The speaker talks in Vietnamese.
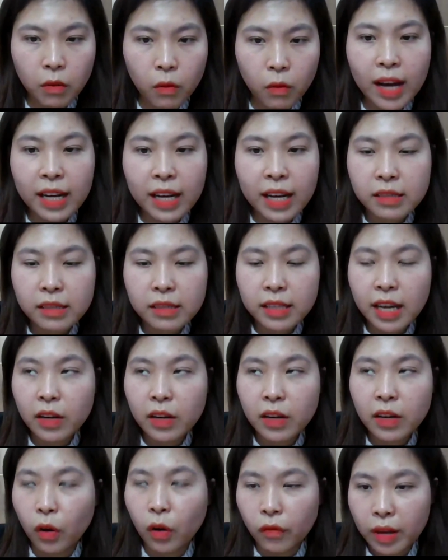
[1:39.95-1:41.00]
qua cái sự
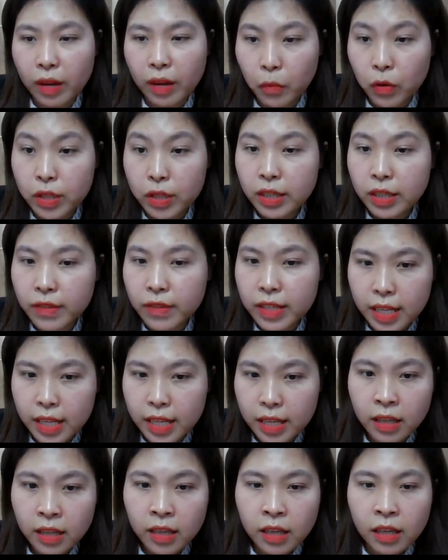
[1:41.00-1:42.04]
thay đổi về môi trường vi
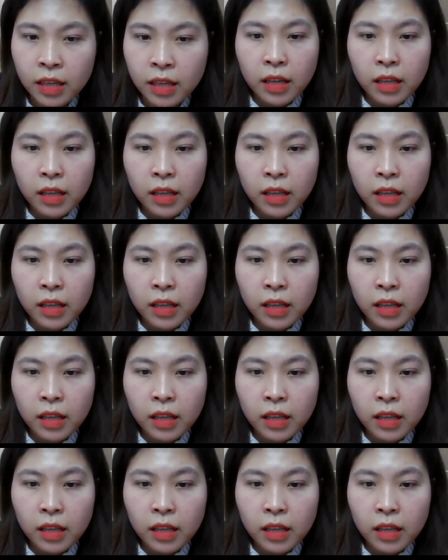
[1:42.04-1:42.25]
sinh